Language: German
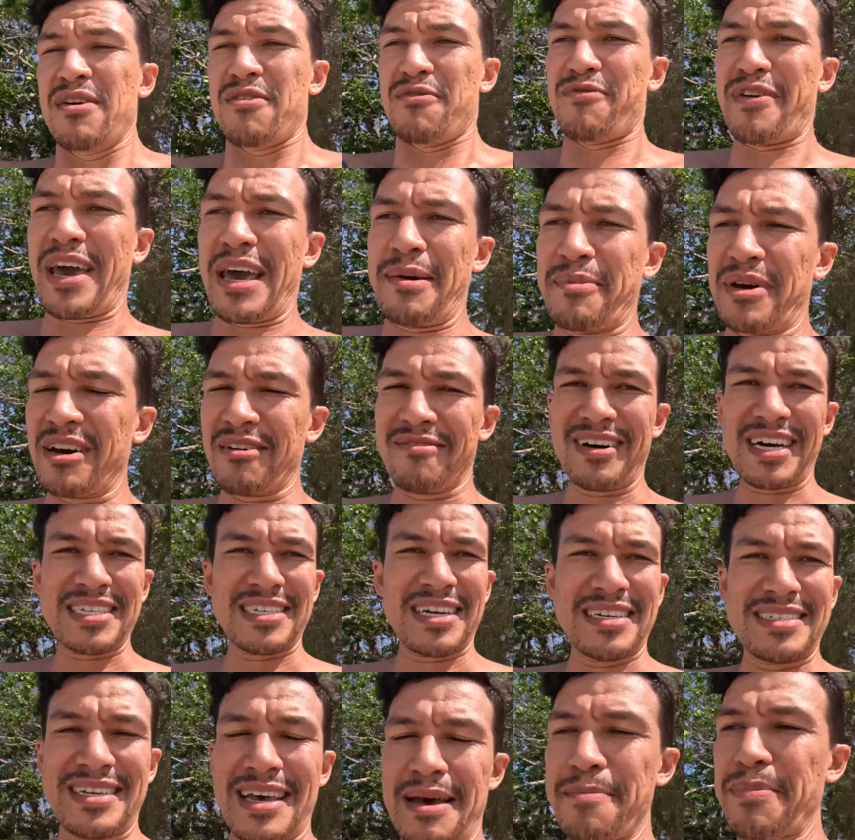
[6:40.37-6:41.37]
wärmere
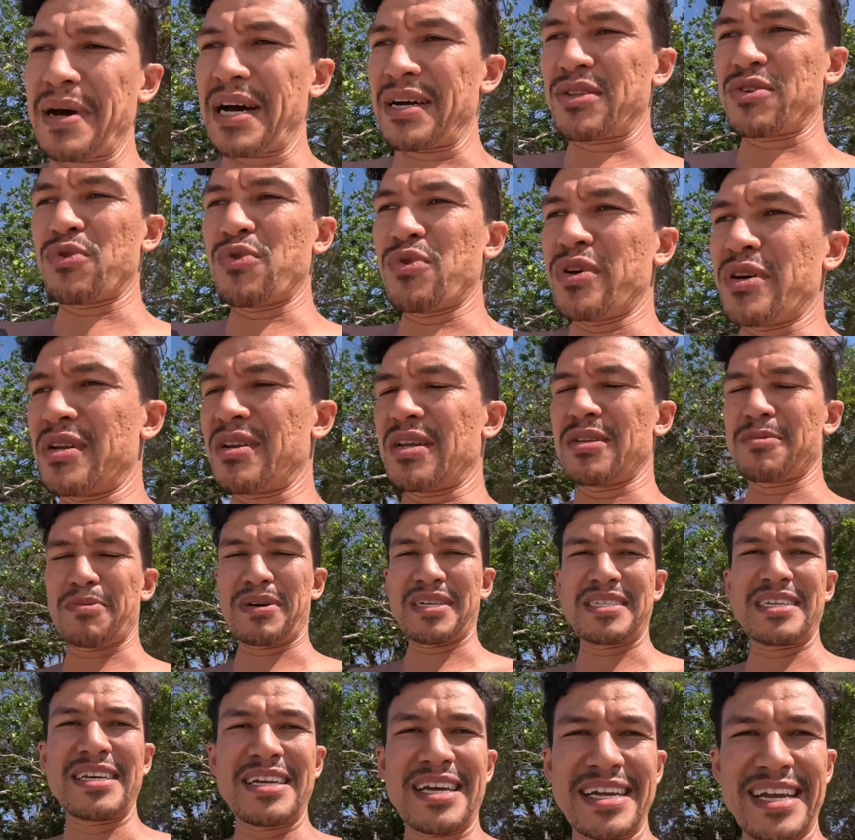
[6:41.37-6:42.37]
Wassertemperaturen, es
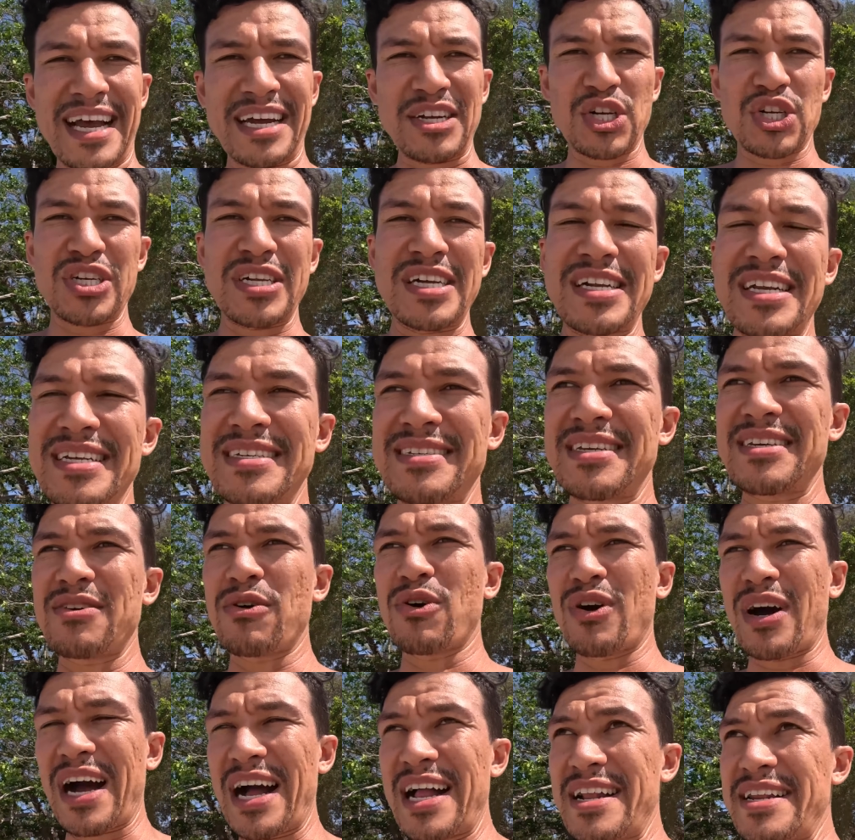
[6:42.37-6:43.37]
passiert halt ganz schnell, dass die
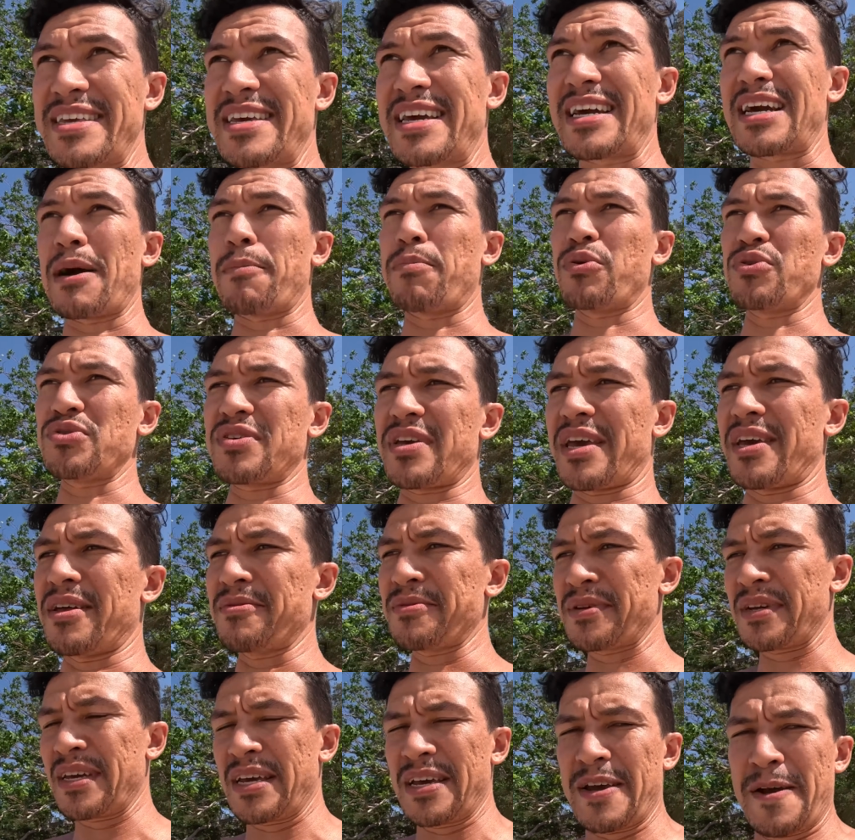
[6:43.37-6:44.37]
Korallen hier kaputt gehen.